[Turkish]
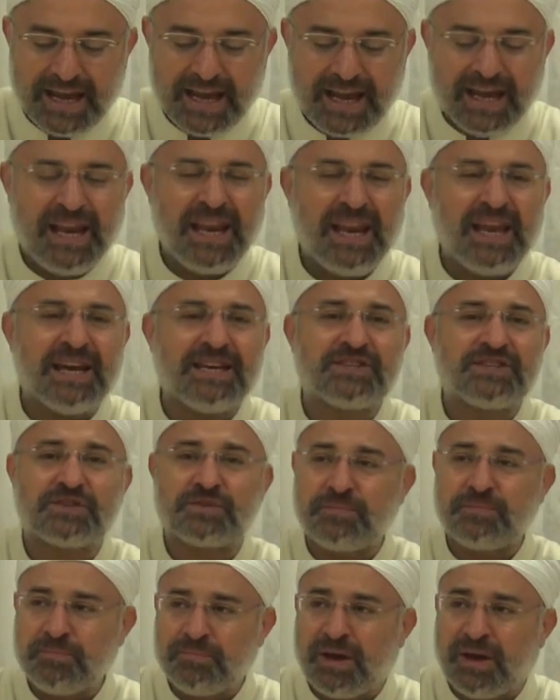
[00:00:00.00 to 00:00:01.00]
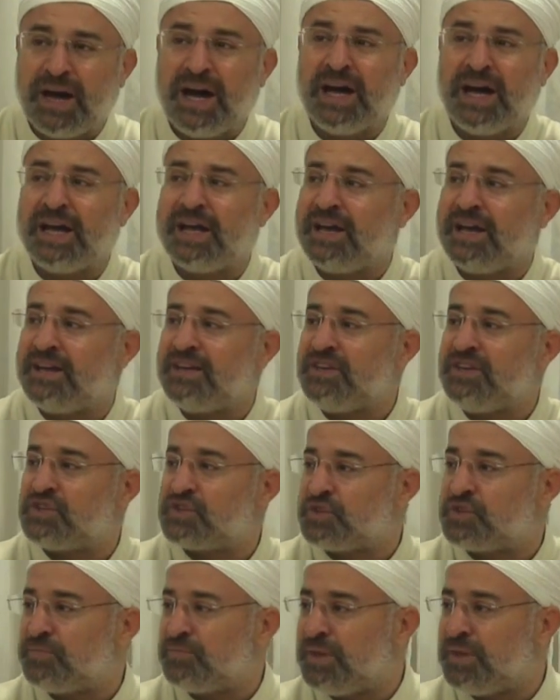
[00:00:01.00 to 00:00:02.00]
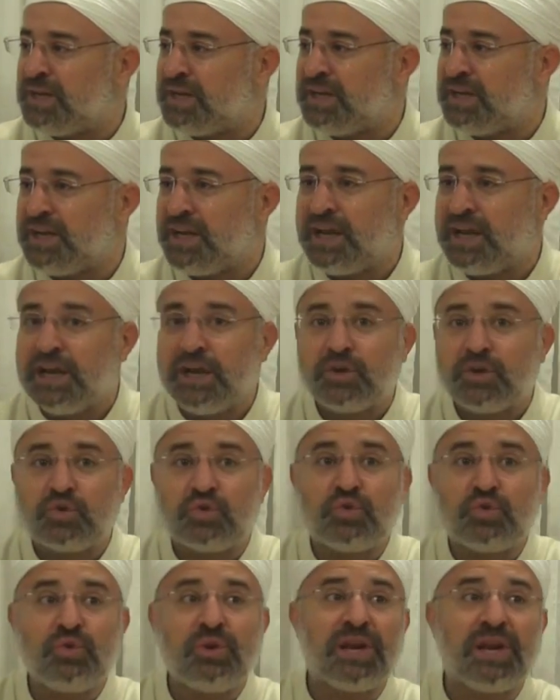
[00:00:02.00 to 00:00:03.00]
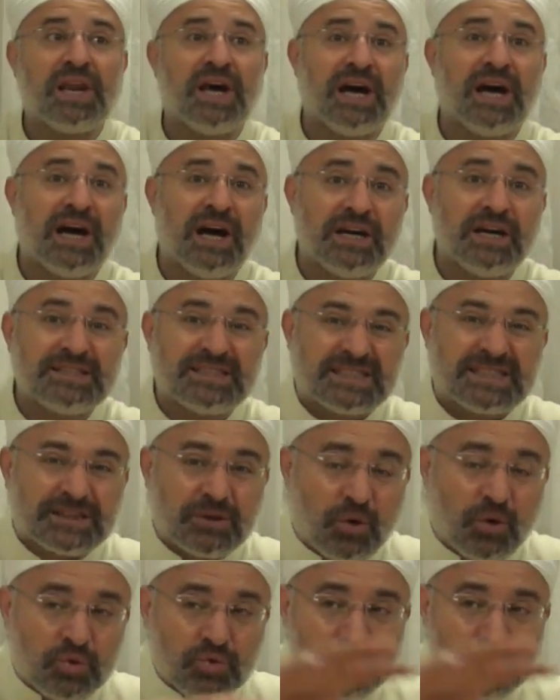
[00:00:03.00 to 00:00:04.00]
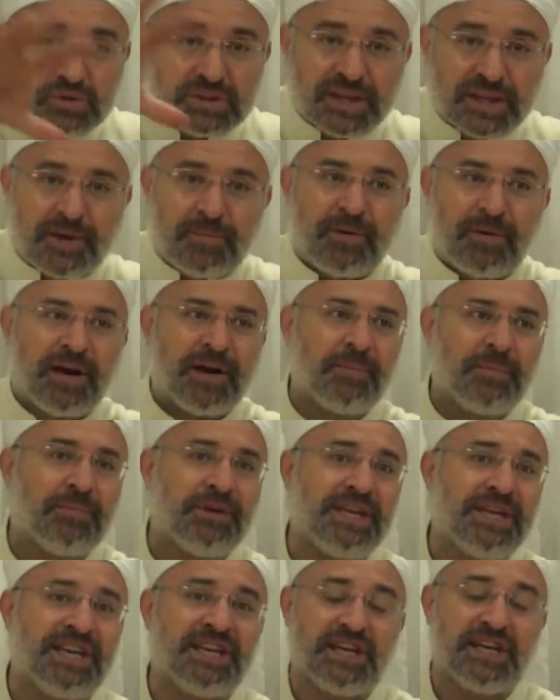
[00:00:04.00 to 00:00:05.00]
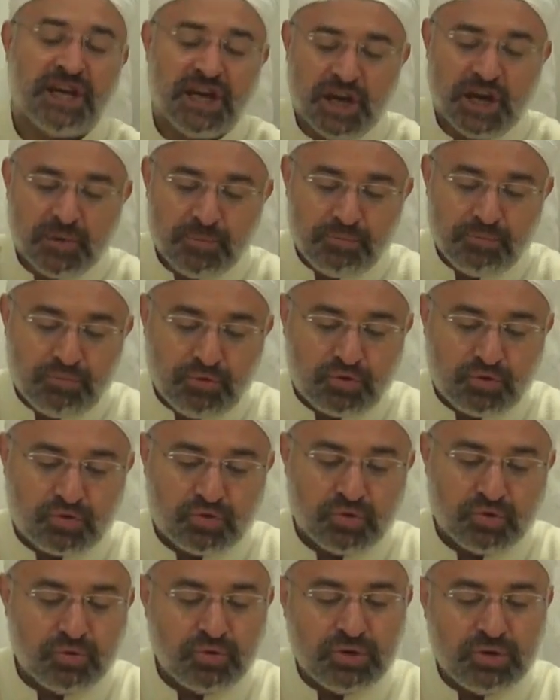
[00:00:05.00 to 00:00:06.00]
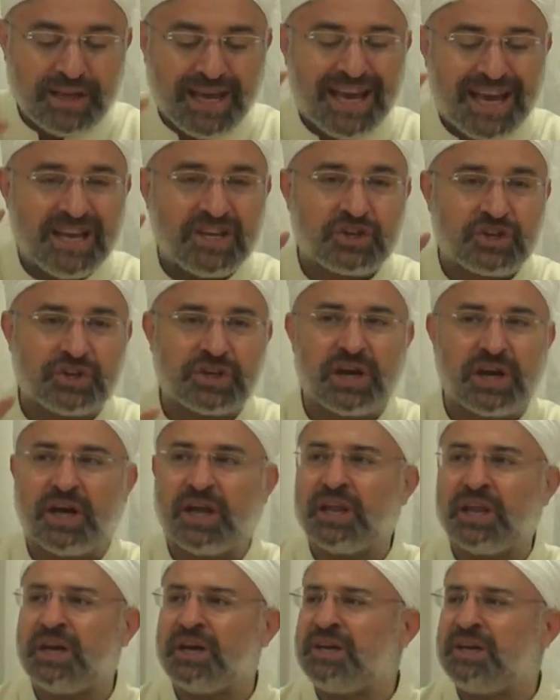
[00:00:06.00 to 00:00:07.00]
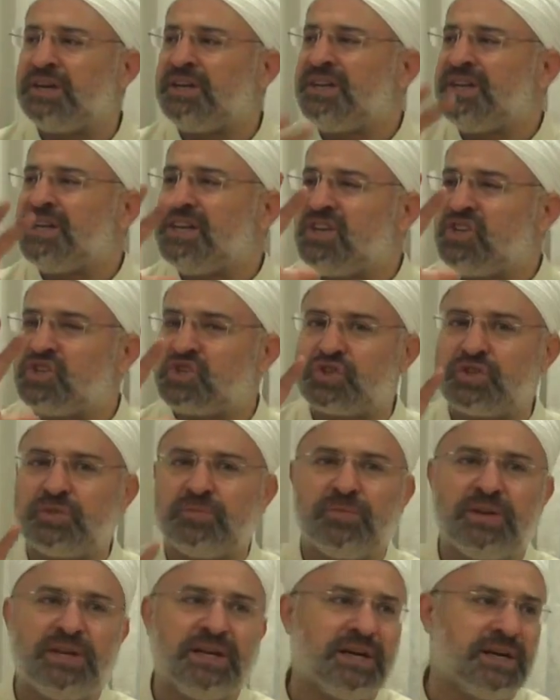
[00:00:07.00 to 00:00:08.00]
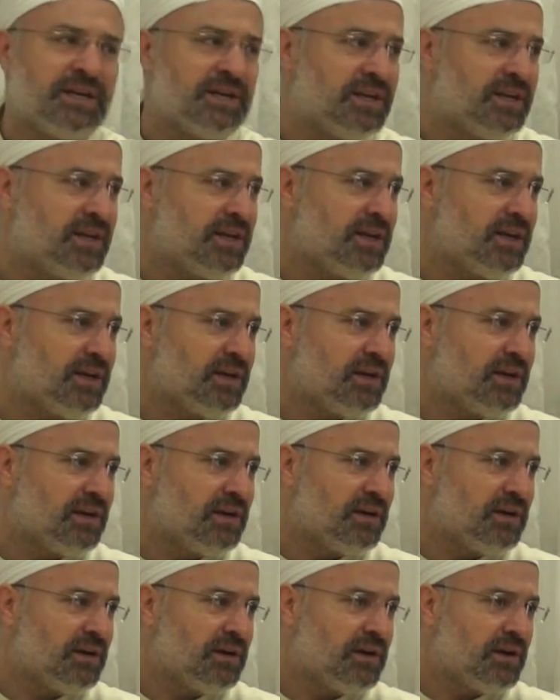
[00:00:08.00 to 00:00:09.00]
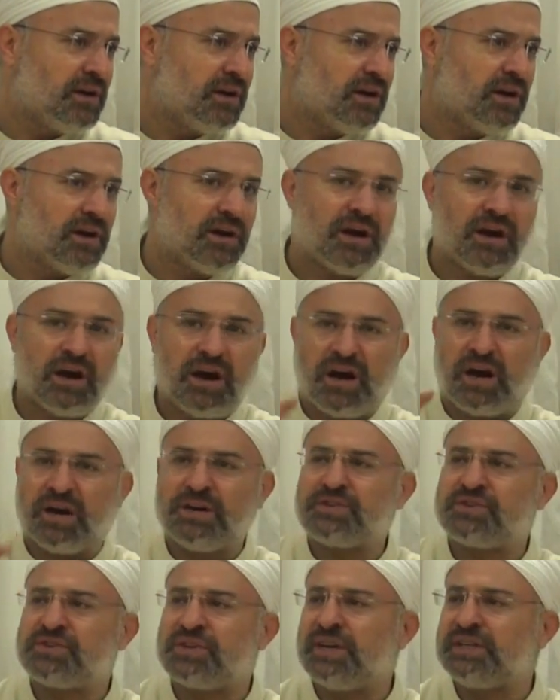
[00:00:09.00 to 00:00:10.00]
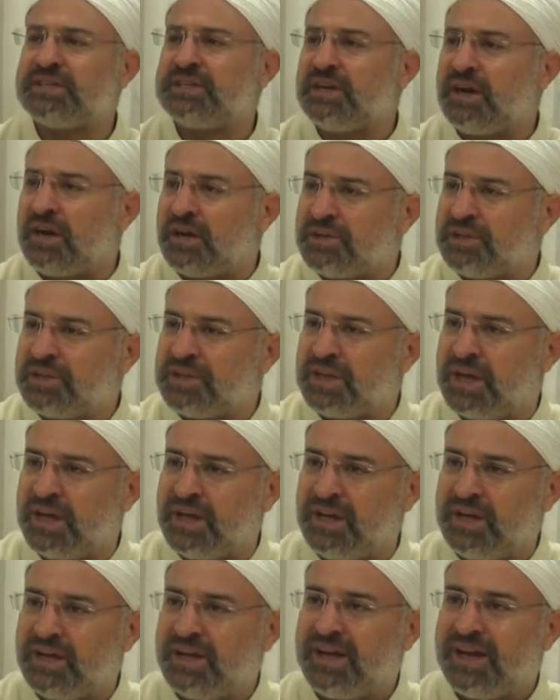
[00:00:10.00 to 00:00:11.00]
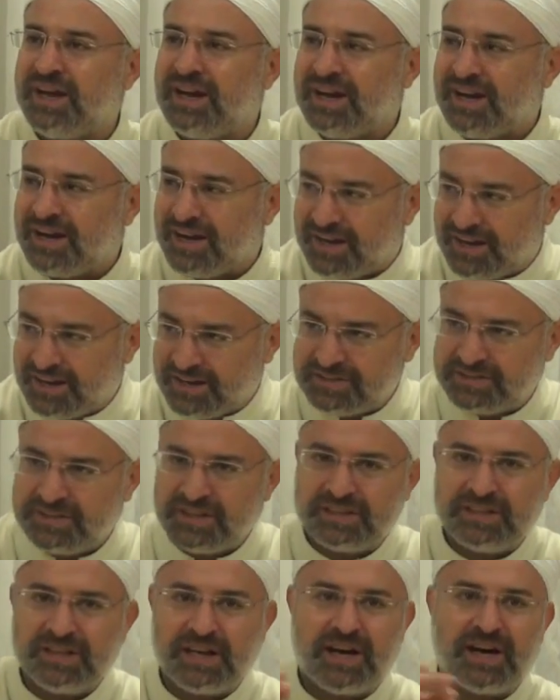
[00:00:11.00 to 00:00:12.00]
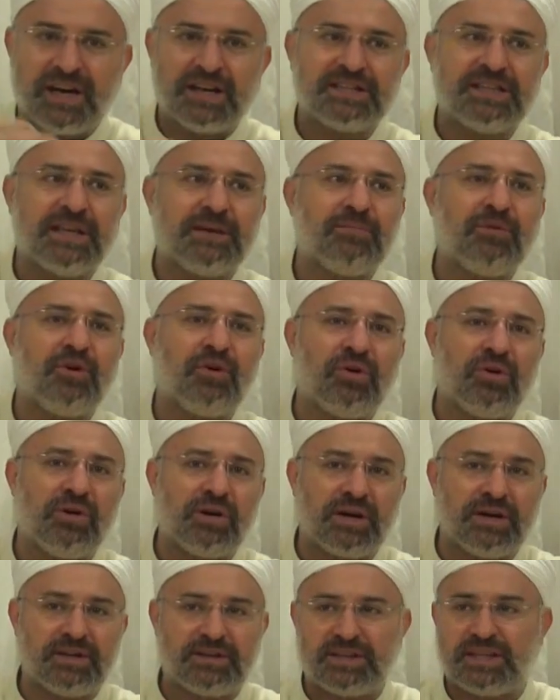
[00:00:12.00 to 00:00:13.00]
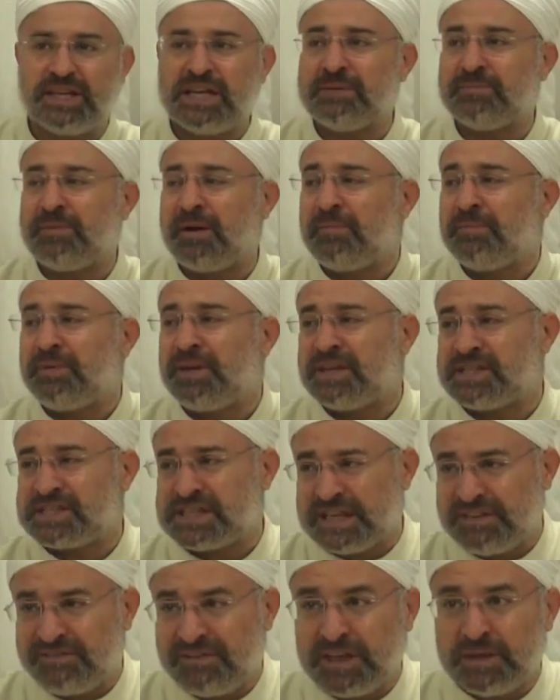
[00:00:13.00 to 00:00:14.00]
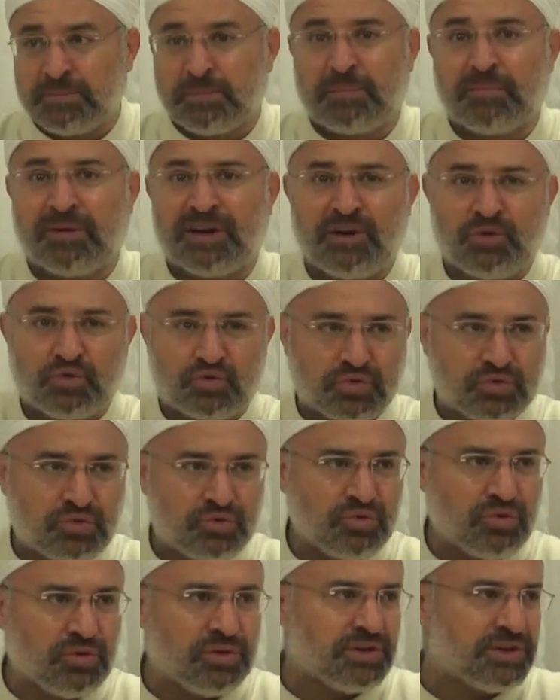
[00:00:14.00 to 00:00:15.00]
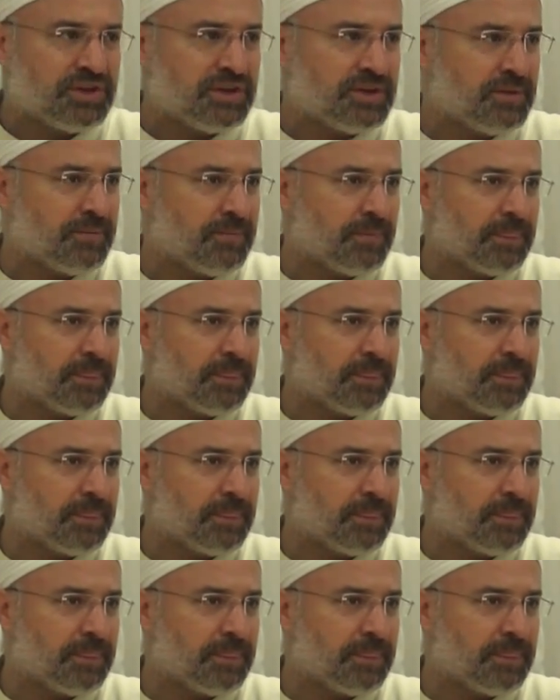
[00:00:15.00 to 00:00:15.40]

el esma isimleri küllaha onun tamamı yani bütün eşyaların isimlerini Hazreti Allah Hazreti Adem'e öğretti. İmam Nesefi İmam Alusu diyor ki